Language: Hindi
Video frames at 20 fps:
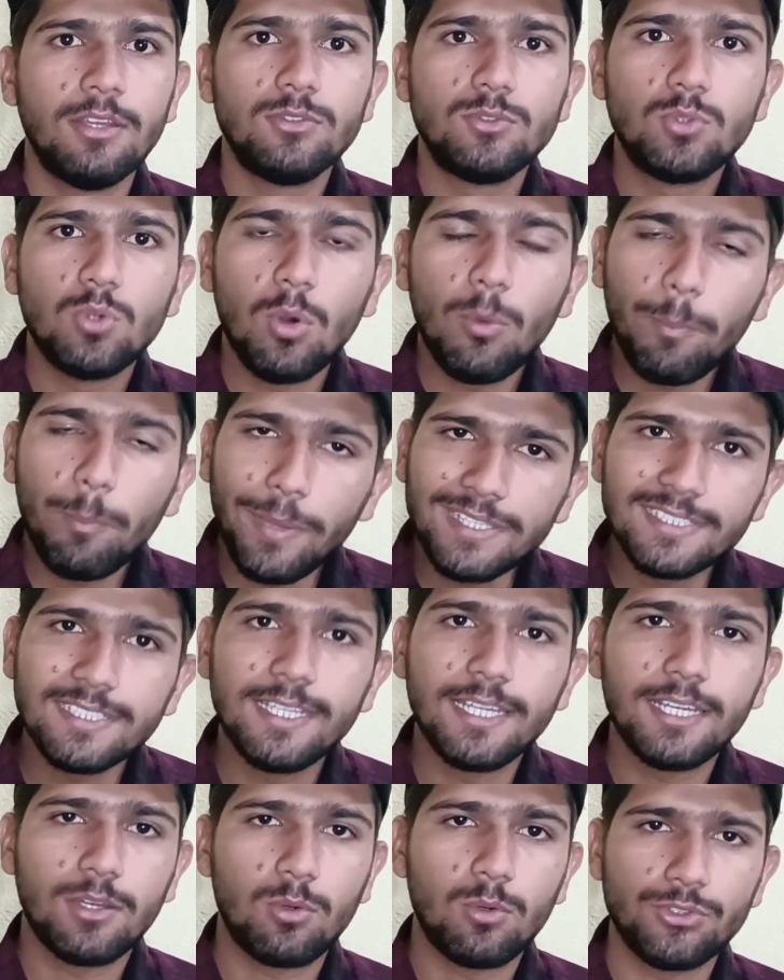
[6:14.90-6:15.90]
जो पैसे
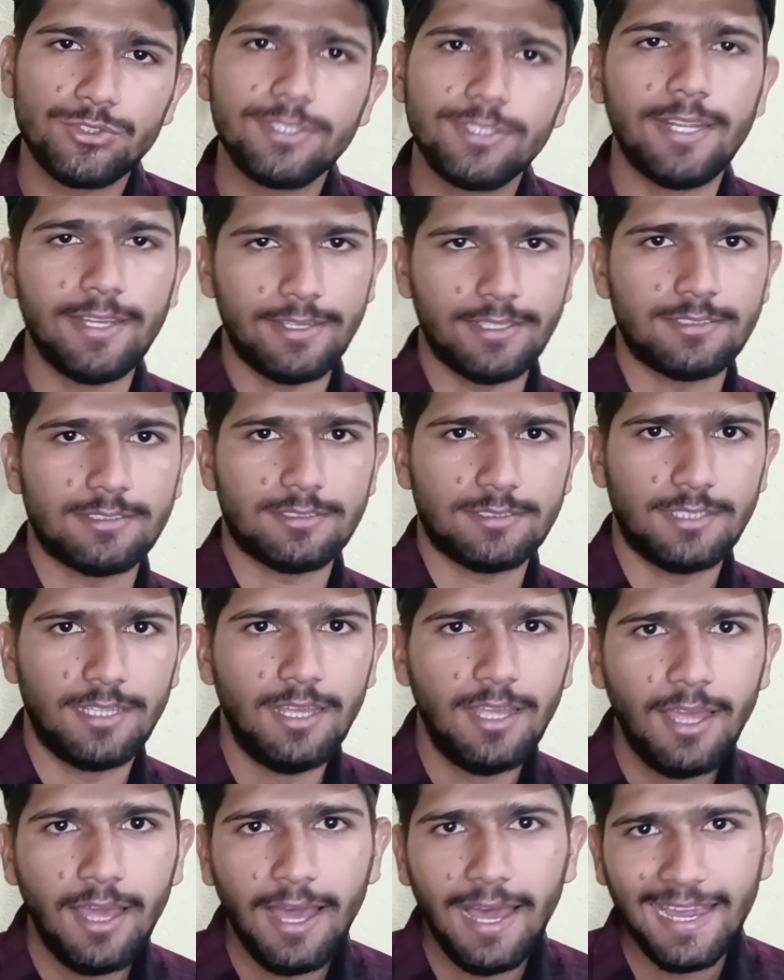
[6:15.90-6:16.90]
देकर कोचिंग नहीं कर सकते
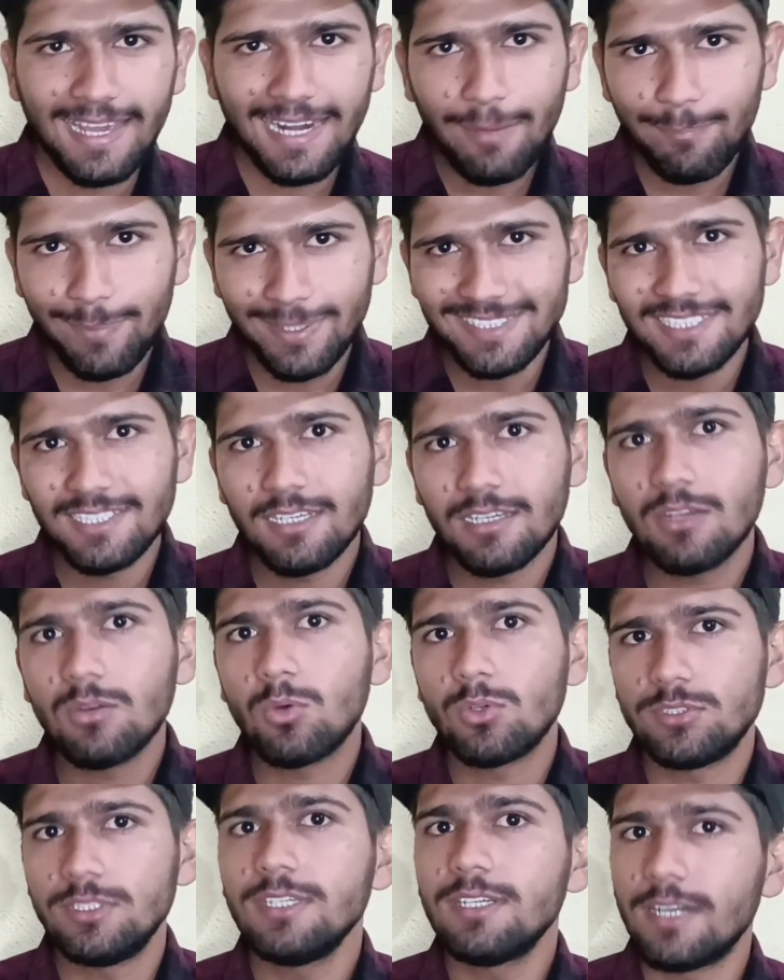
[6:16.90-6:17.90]
अगर आप पैसे देकर
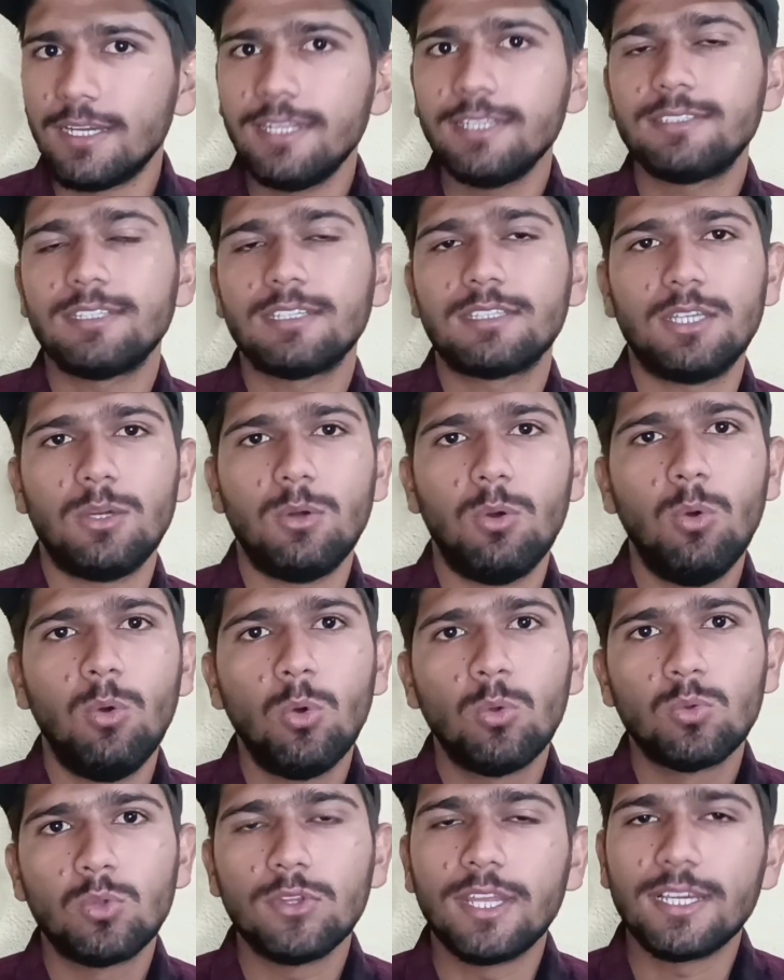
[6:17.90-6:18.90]
कोचिंग कर ही सकते हो
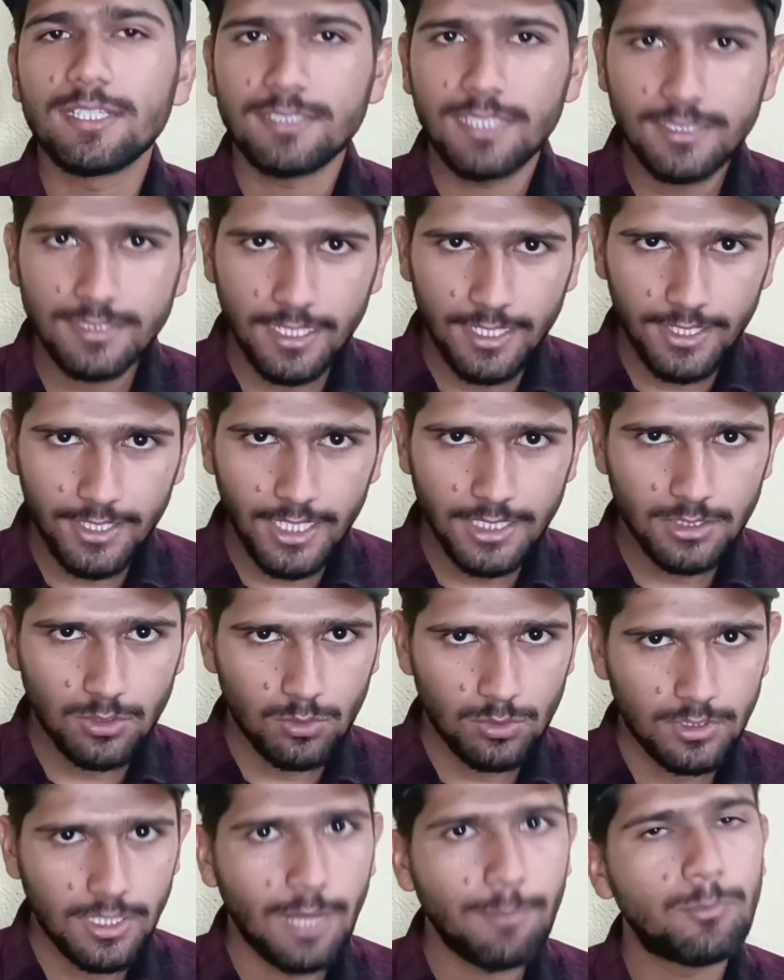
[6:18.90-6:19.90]
तो दक्षिणा जाने की क्या
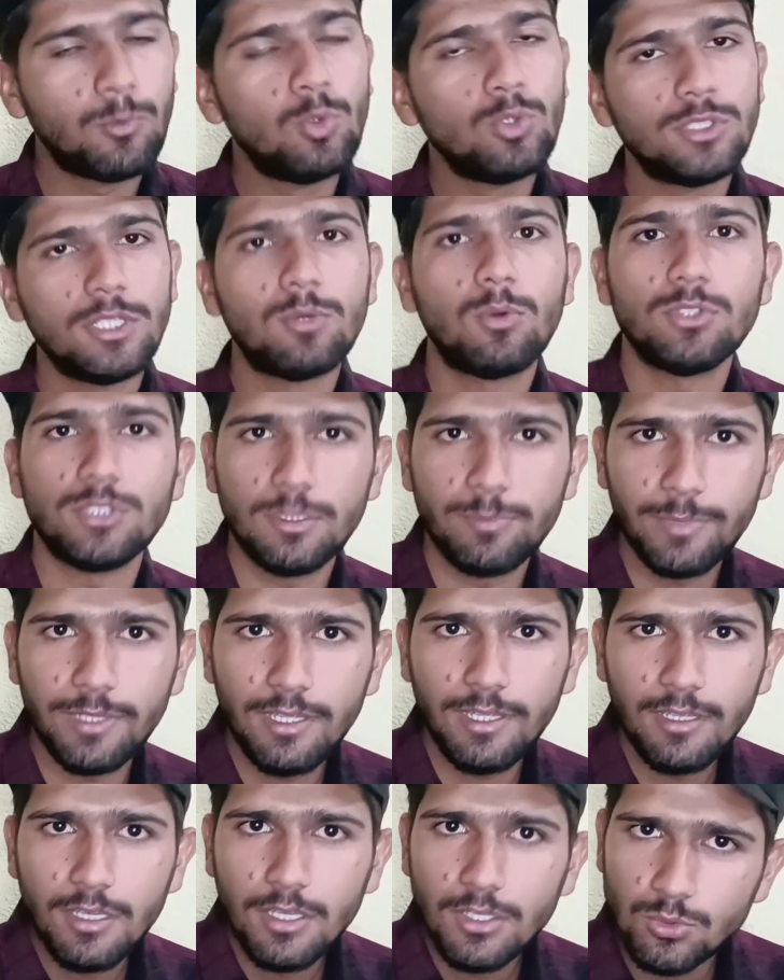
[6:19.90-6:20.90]
जरूरत है आप दूसरी कोचिंग भी
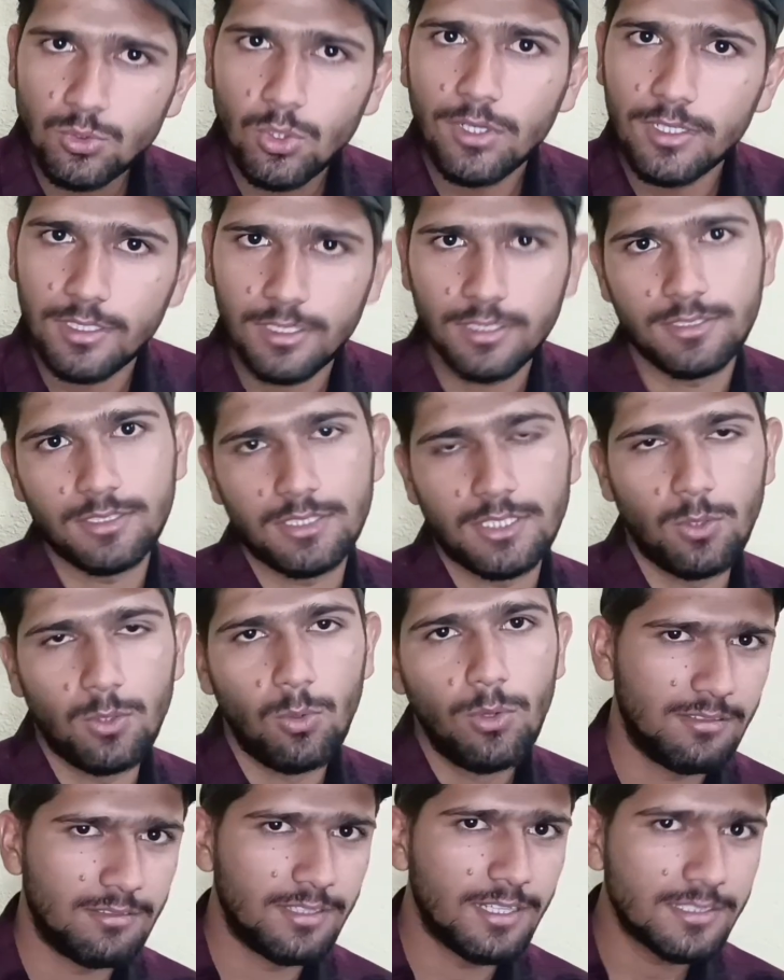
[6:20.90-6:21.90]
ज्वाइन कर सकते हो
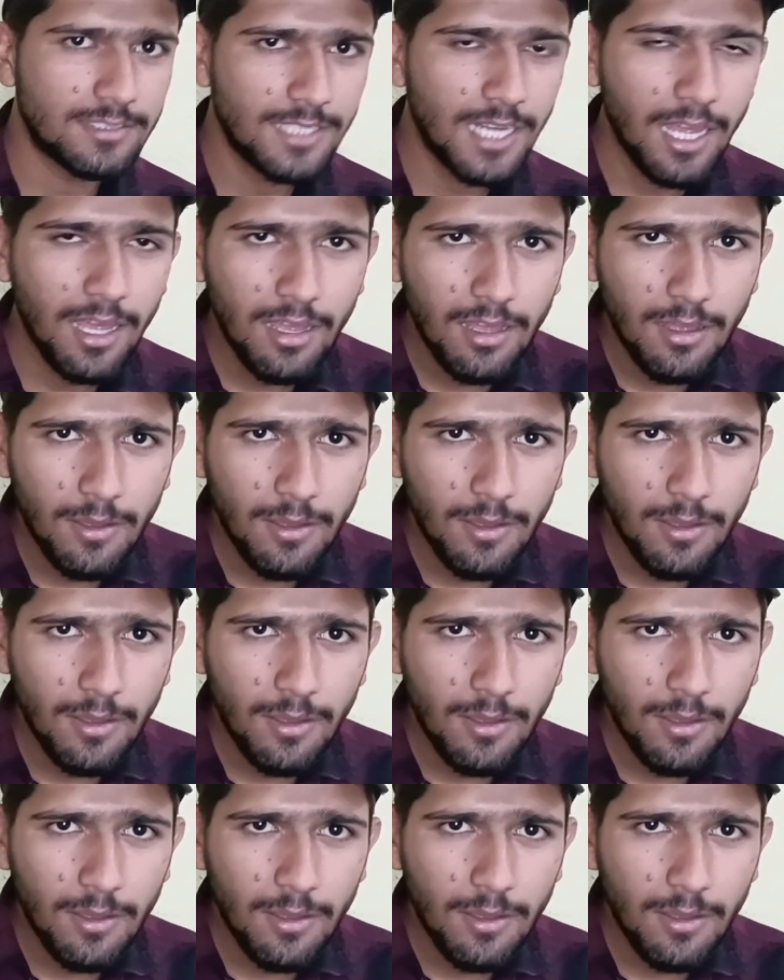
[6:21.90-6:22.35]
दक्षिणा